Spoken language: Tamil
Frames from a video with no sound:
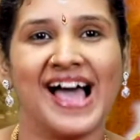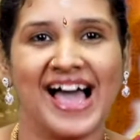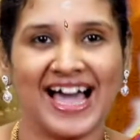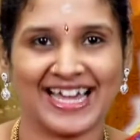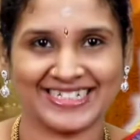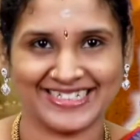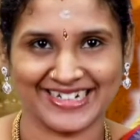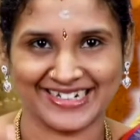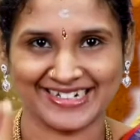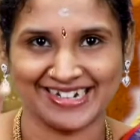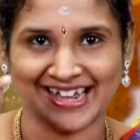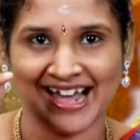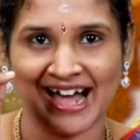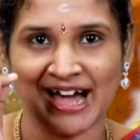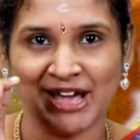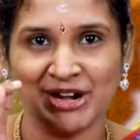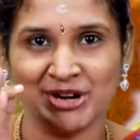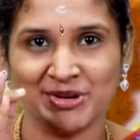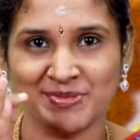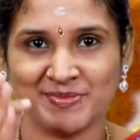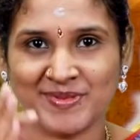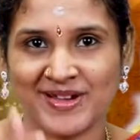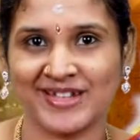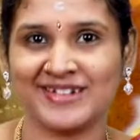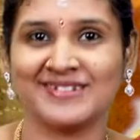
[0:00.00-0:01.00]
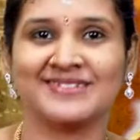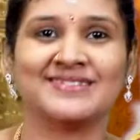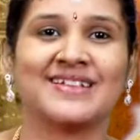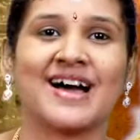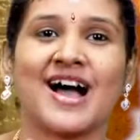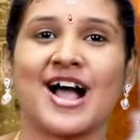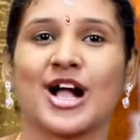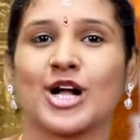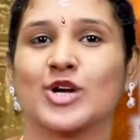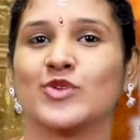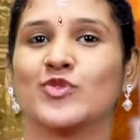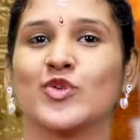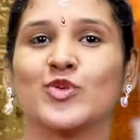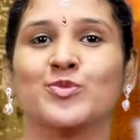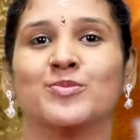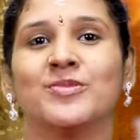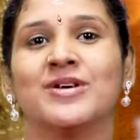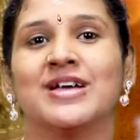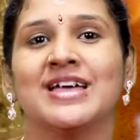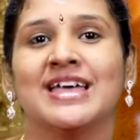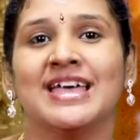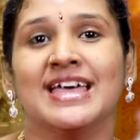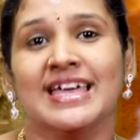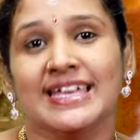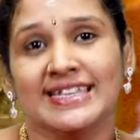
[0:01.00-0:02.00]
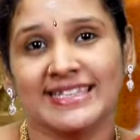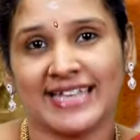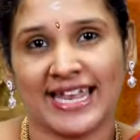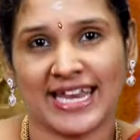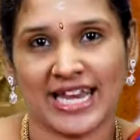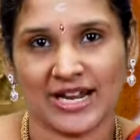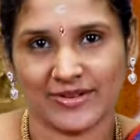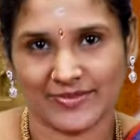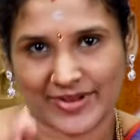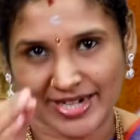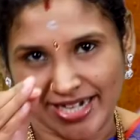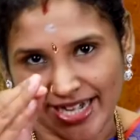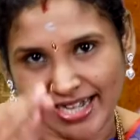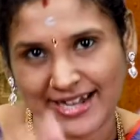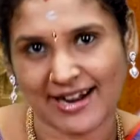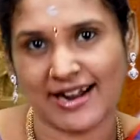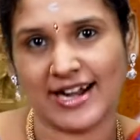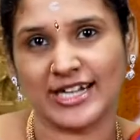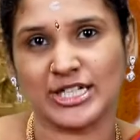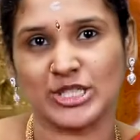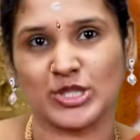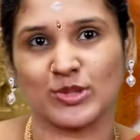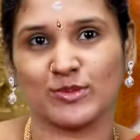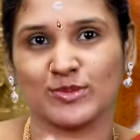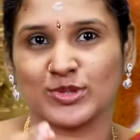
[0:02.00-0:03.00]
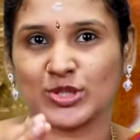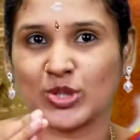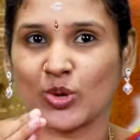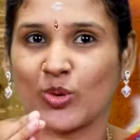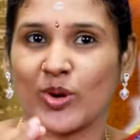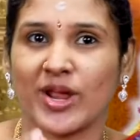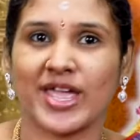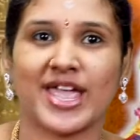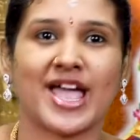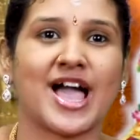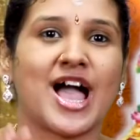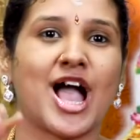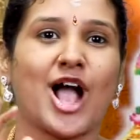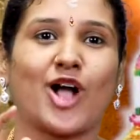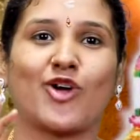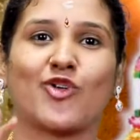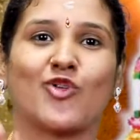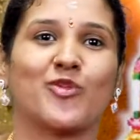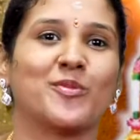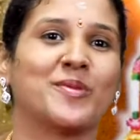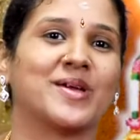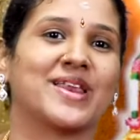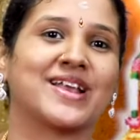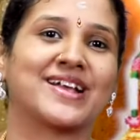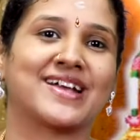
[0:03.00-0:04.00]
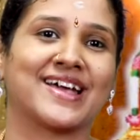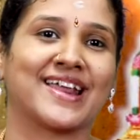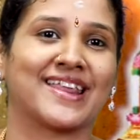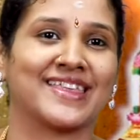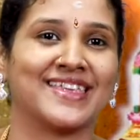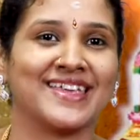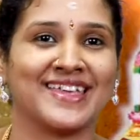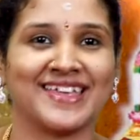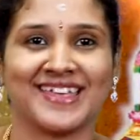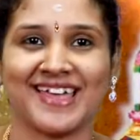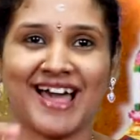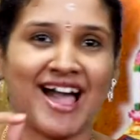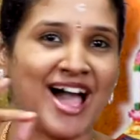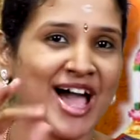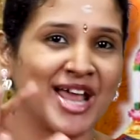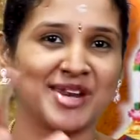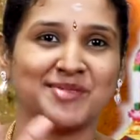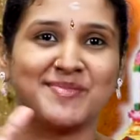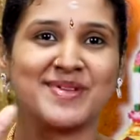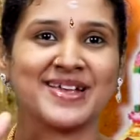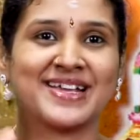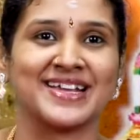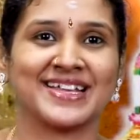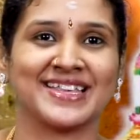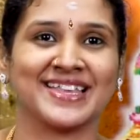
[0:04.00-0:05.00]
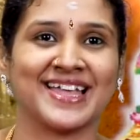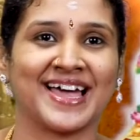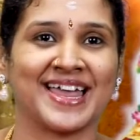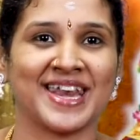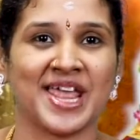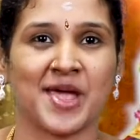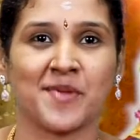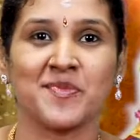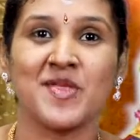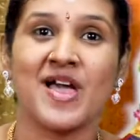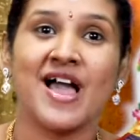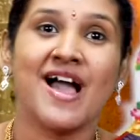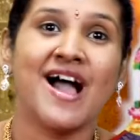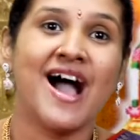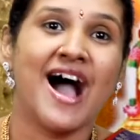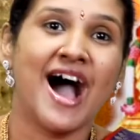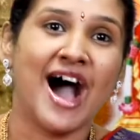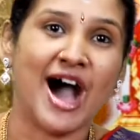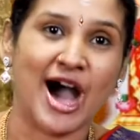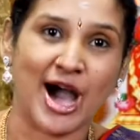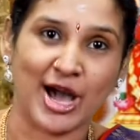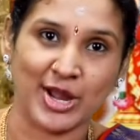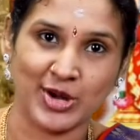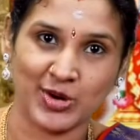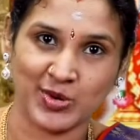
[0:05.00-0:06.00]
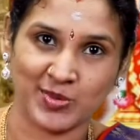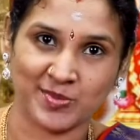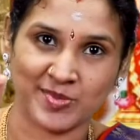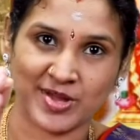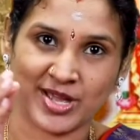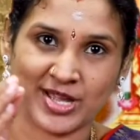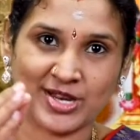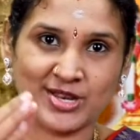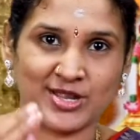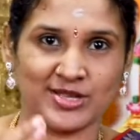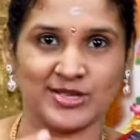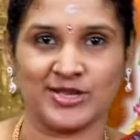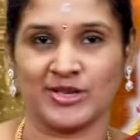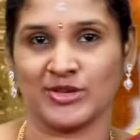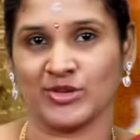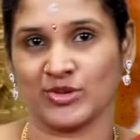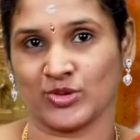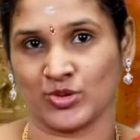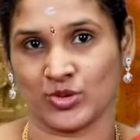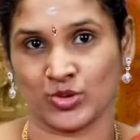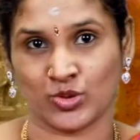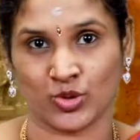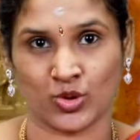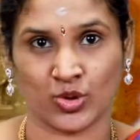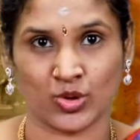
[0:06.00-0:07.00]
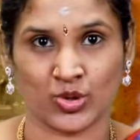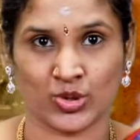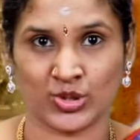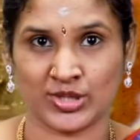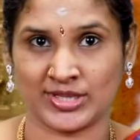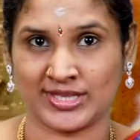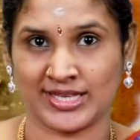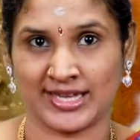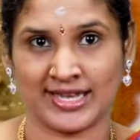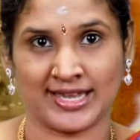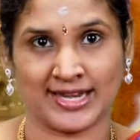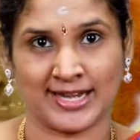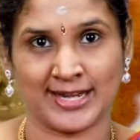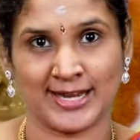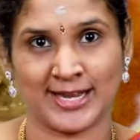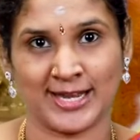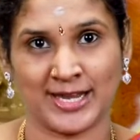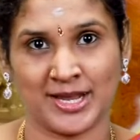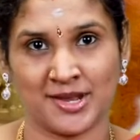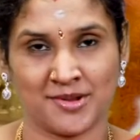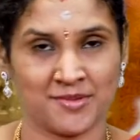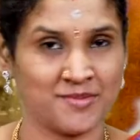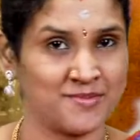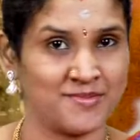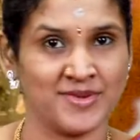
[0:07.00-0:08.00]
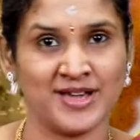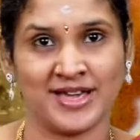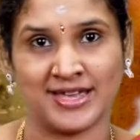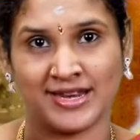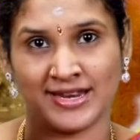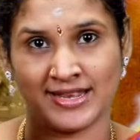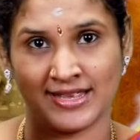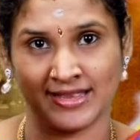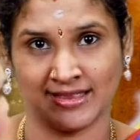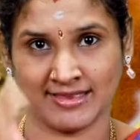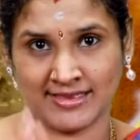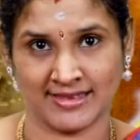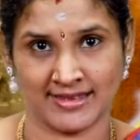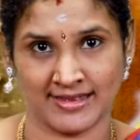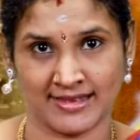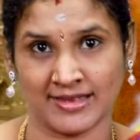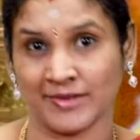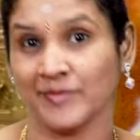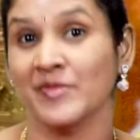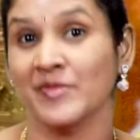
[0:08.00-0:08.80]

அதுக்கு அருமருந்தாகவும் நல்ல வழிகாட்டும் துணையாகவும் இருக்கிறது ஆன்மீகம் தானே அருமருந்தொரு தனி மருந்து